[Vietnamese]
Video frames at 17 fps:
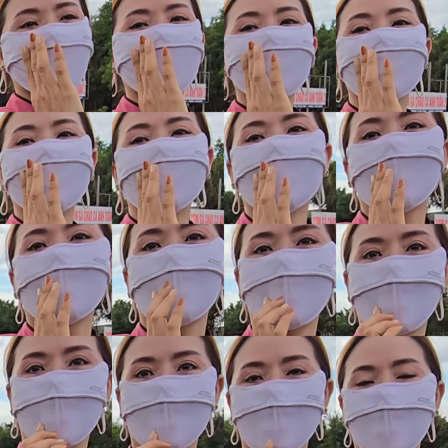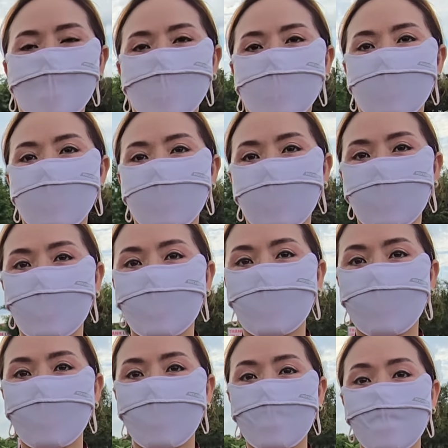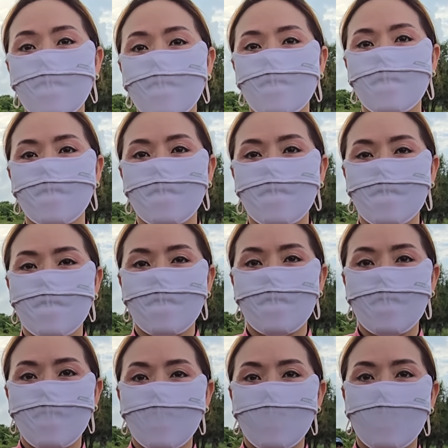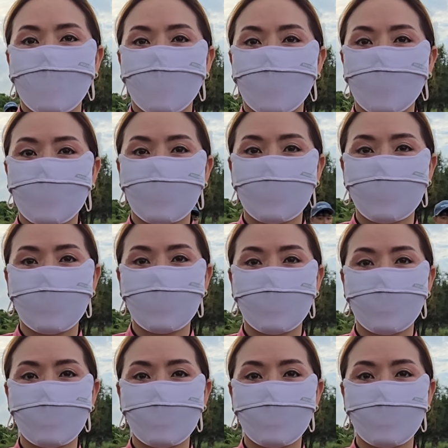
Dạ. Ý là nãy giờ chị đi từ đoạn nào á?